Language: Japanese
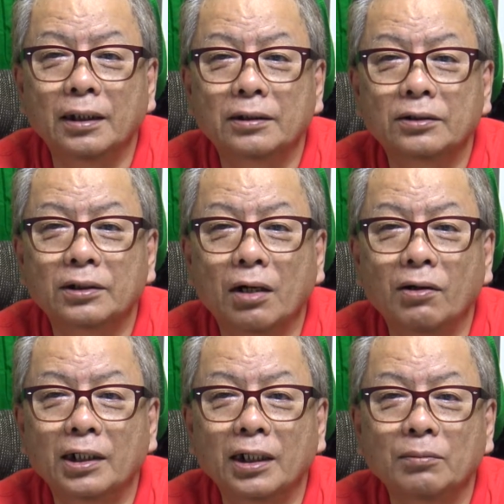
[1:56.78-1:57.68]
て使
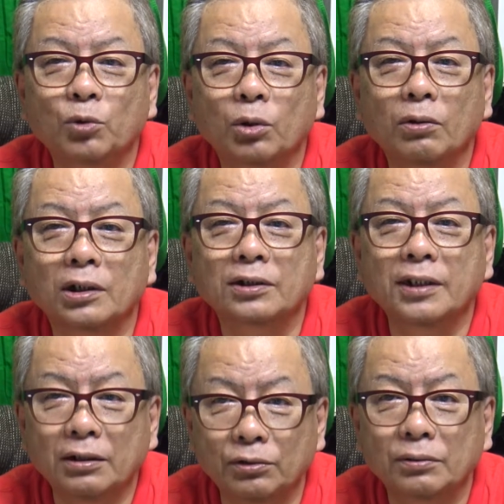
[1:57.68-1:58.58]
わないものは捨
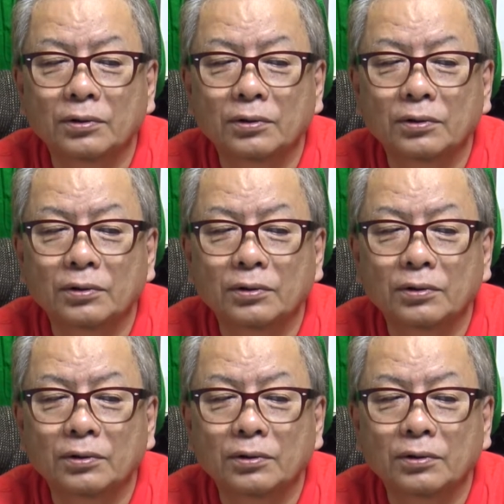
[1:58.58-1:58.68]
てる。